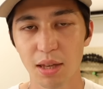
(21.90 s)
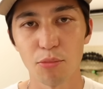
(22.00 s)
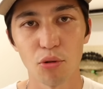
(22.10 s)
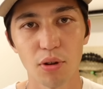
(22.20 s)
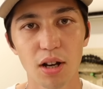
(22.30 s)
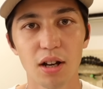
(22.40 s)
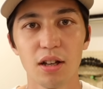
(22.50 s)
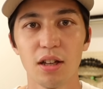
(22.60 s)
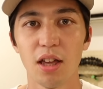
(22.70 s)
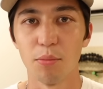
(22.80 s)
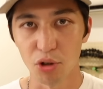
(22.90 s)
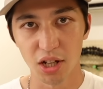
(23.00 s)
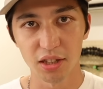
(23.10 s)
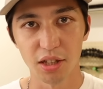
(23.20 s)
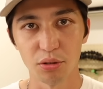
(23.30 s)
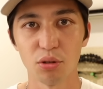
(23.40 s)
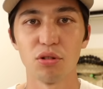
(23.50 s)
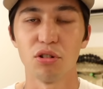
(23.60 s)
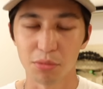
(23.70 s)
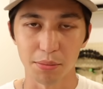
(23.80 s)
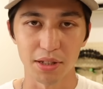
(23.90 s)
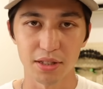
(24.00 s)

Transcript: スケボーは盛り上がってると思いま